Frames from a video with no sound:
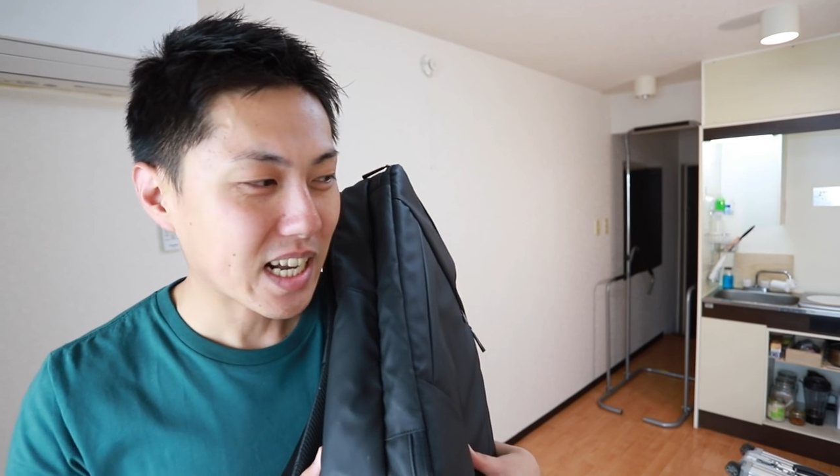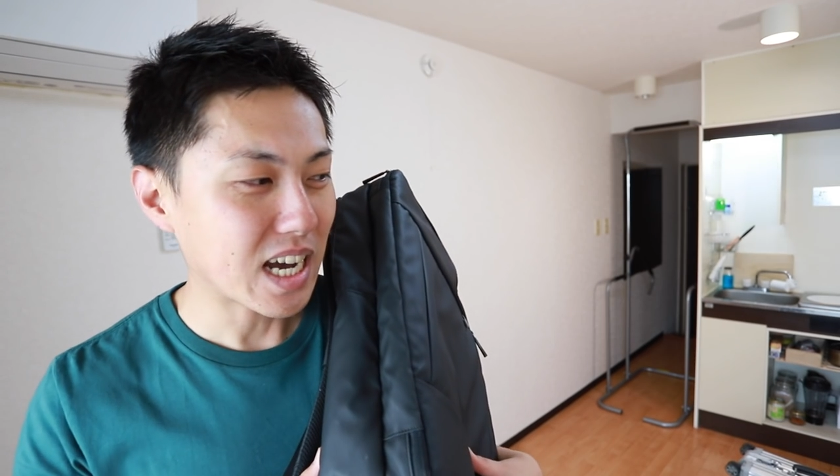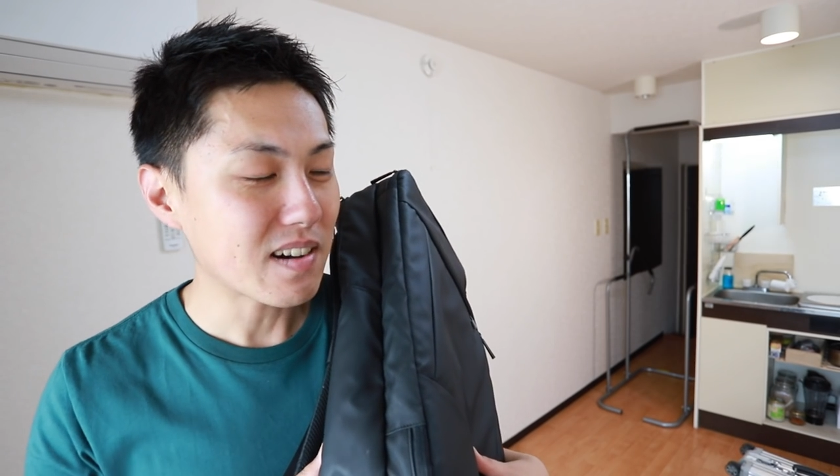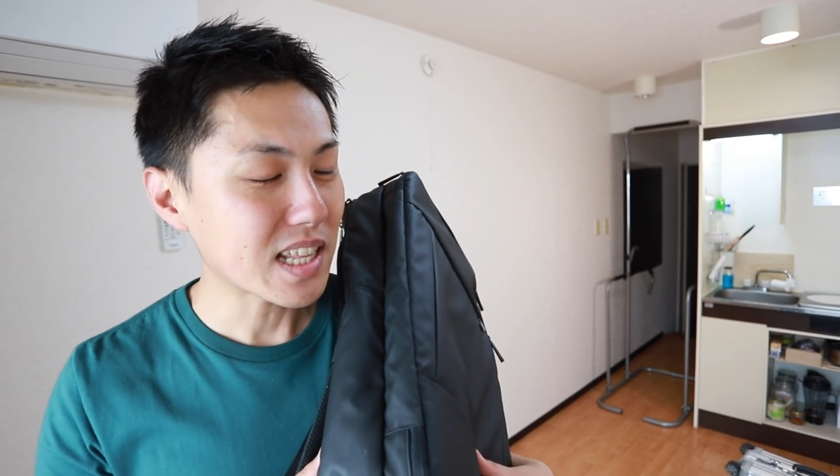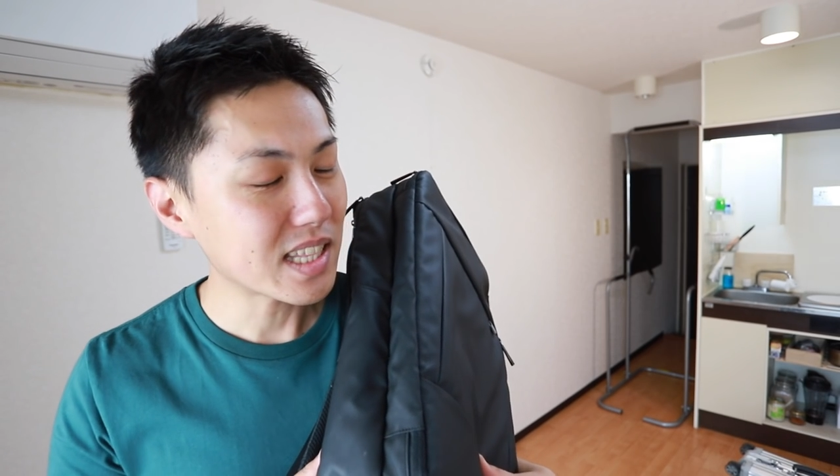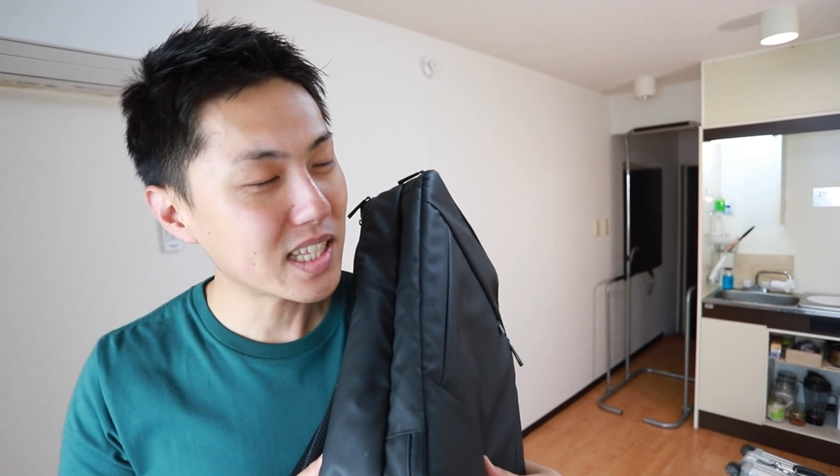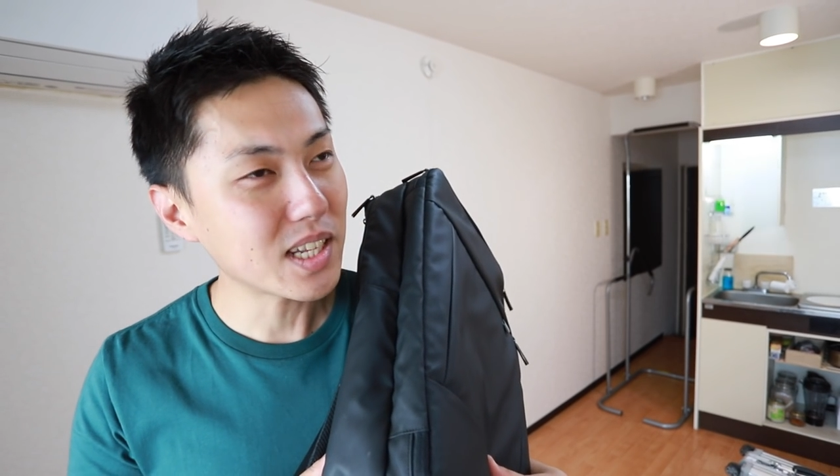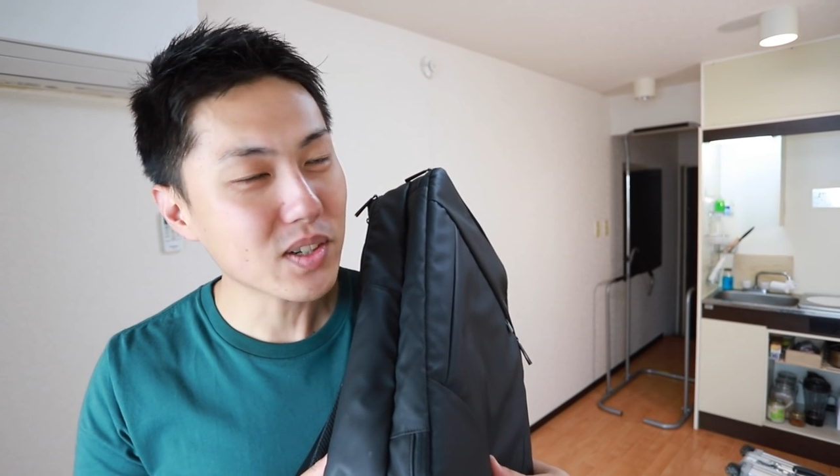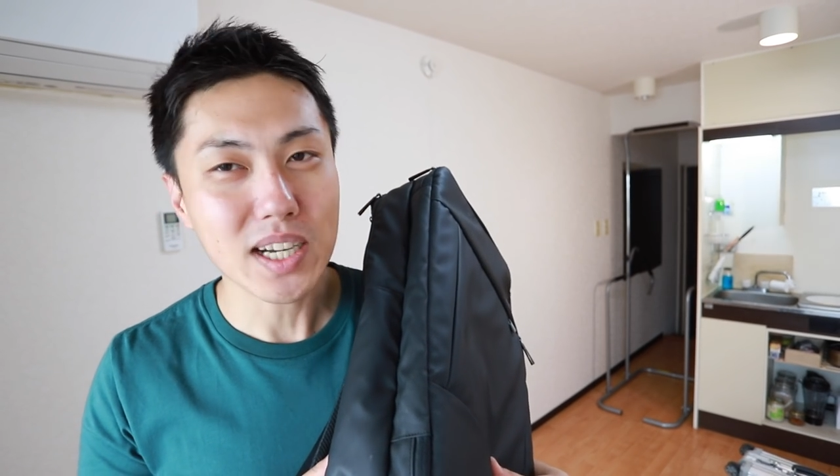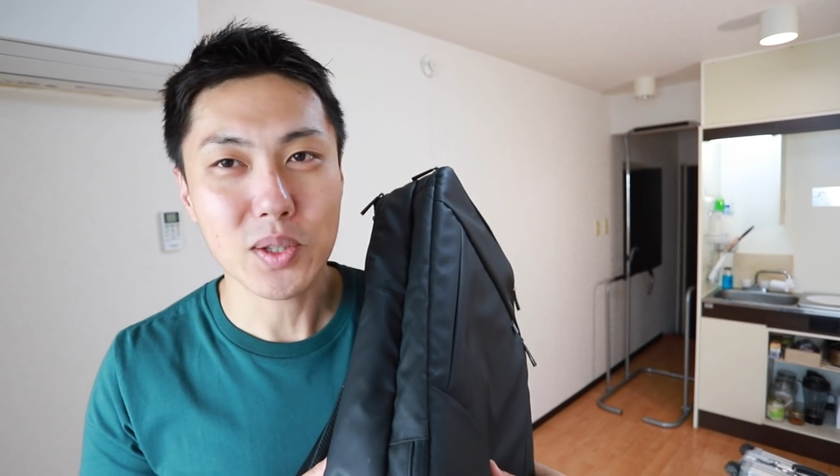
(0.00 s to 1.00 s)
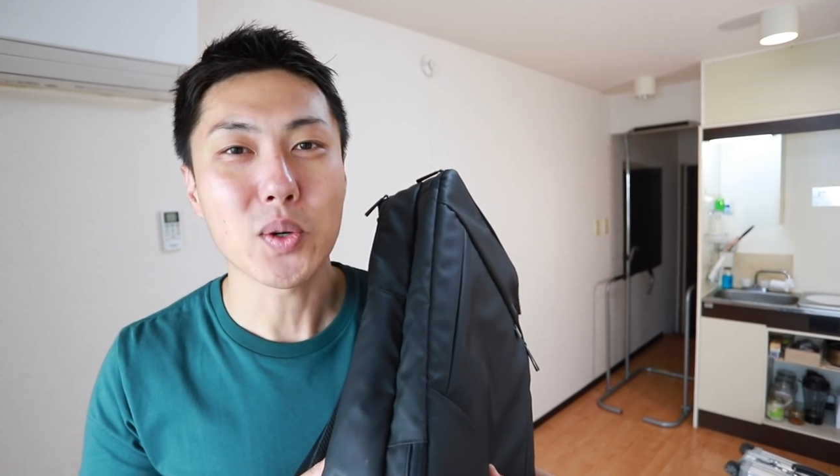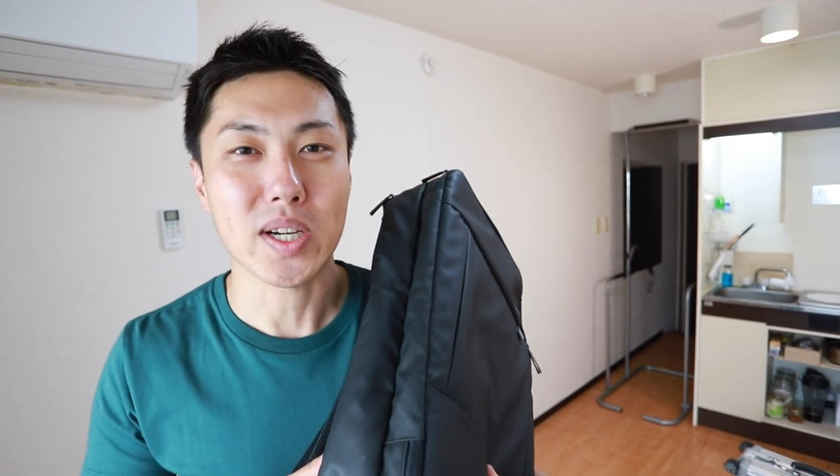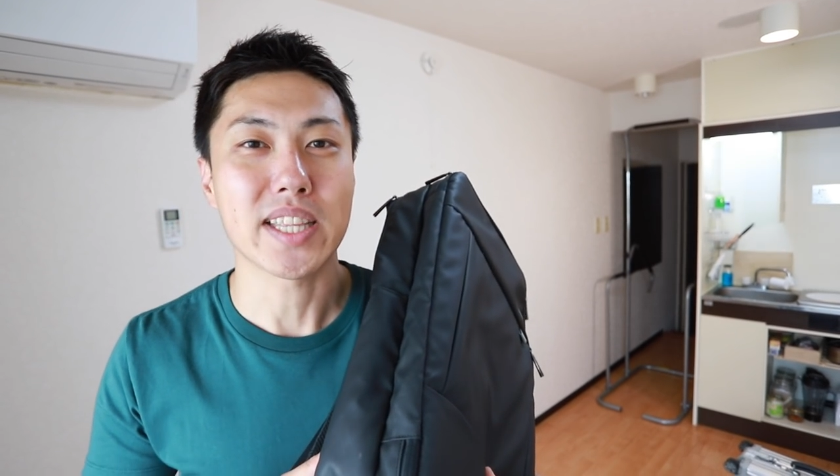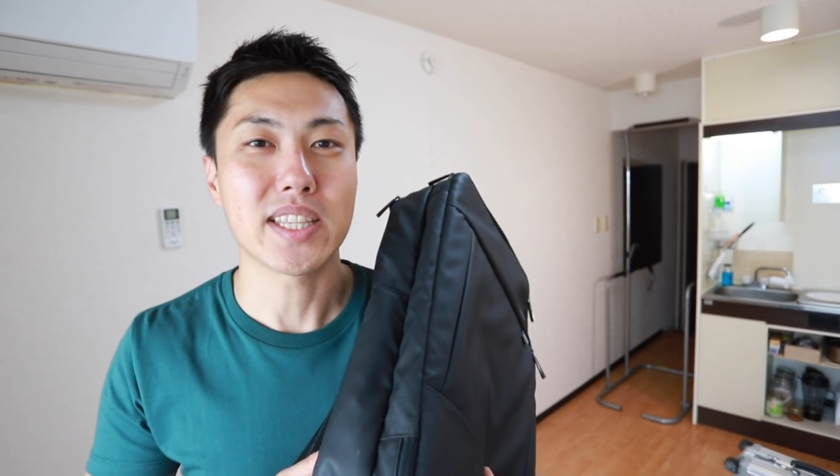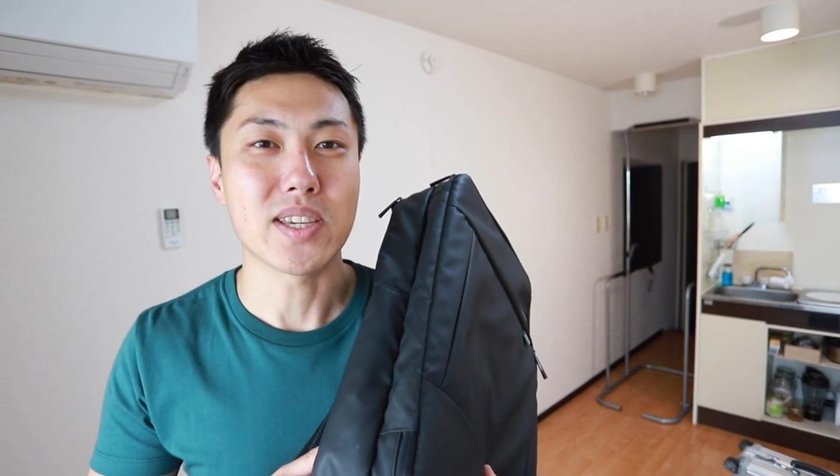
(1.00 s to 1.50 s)
変わったのかど
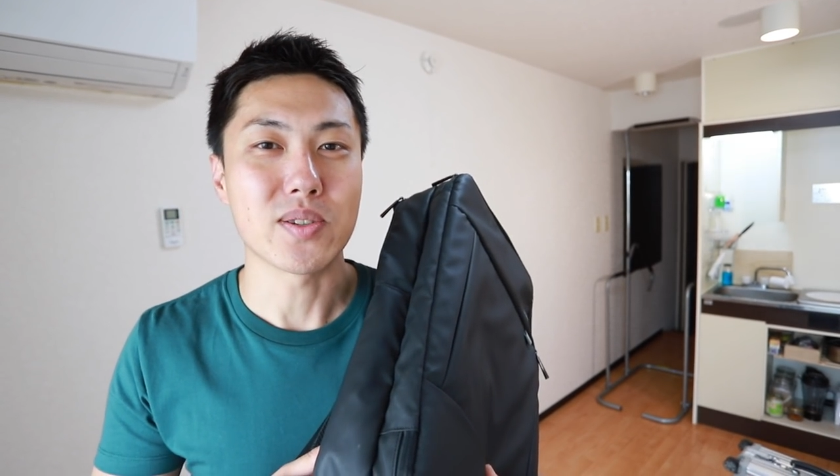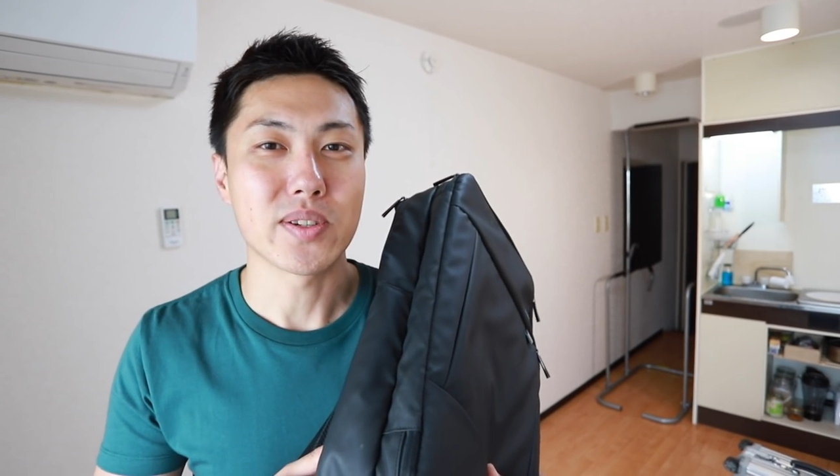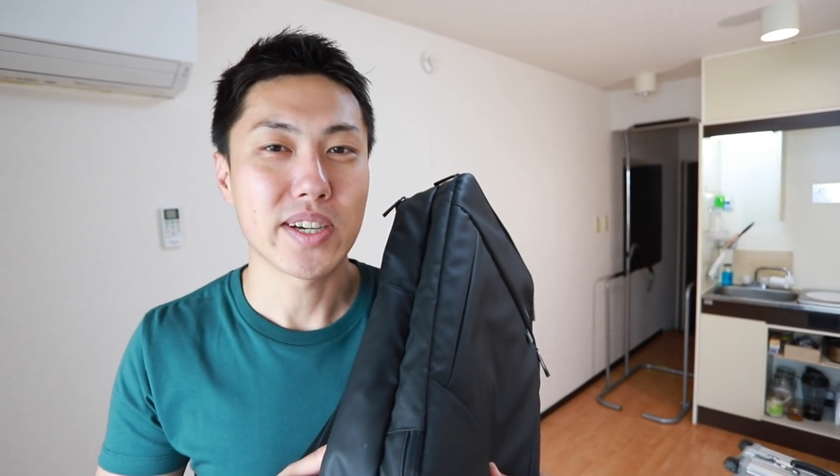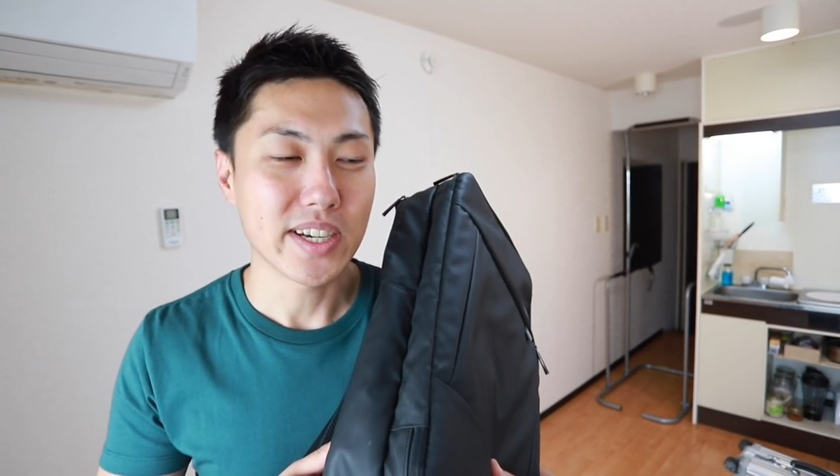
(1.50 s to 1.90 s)
うかっていう。